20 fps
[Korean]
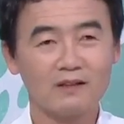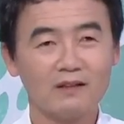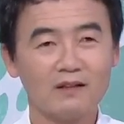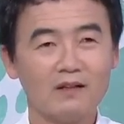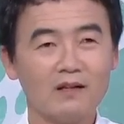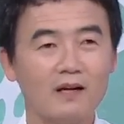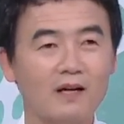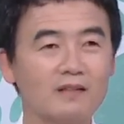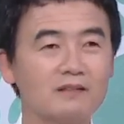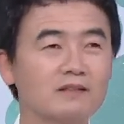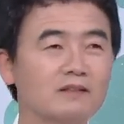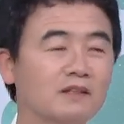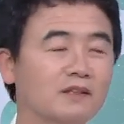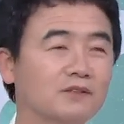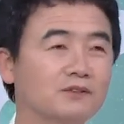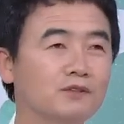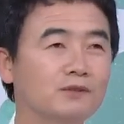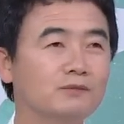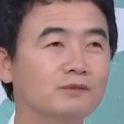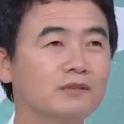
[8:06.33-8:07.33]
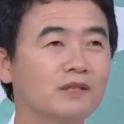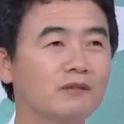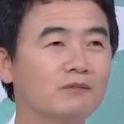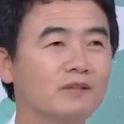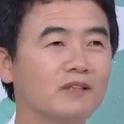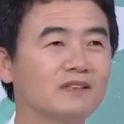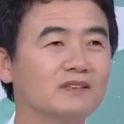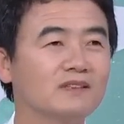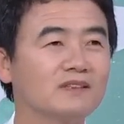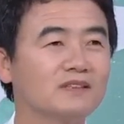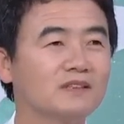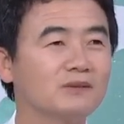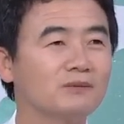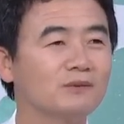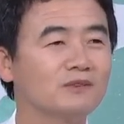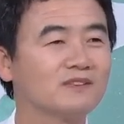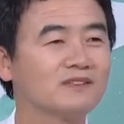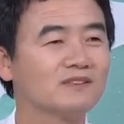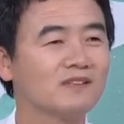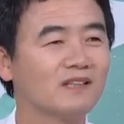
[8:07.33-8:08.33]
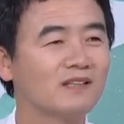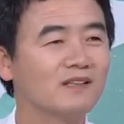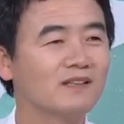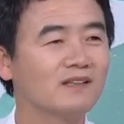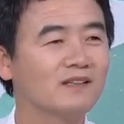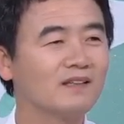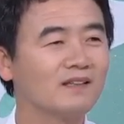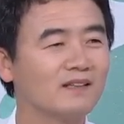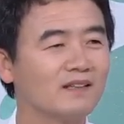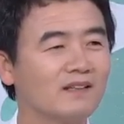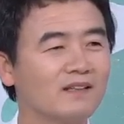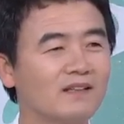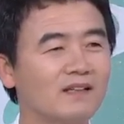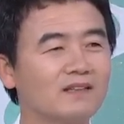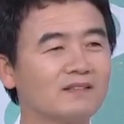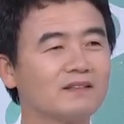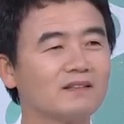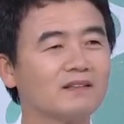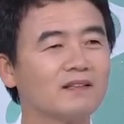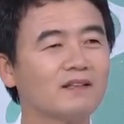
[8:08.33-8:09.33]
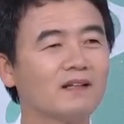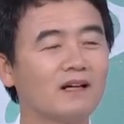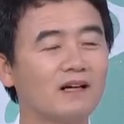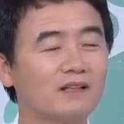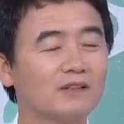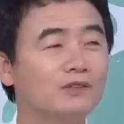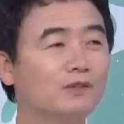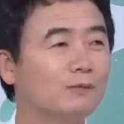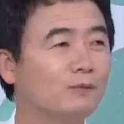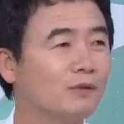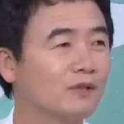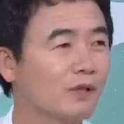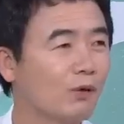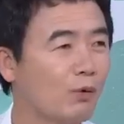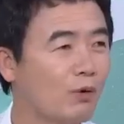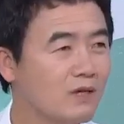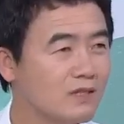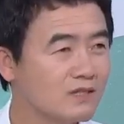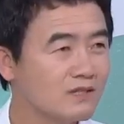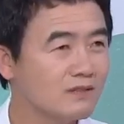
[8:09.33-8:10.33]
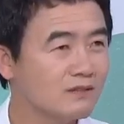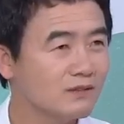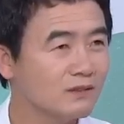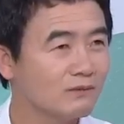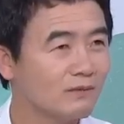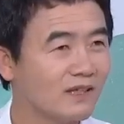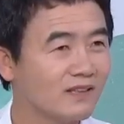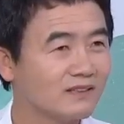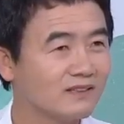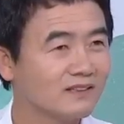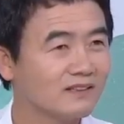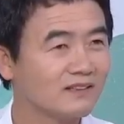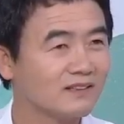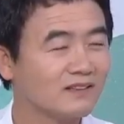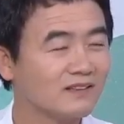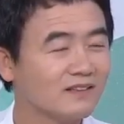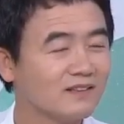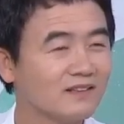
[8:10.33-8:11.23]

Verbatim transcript: 네. 안전행정부 장관이 시도지사에게 이래라 저래라 하는 것보다 훨씬 더 많이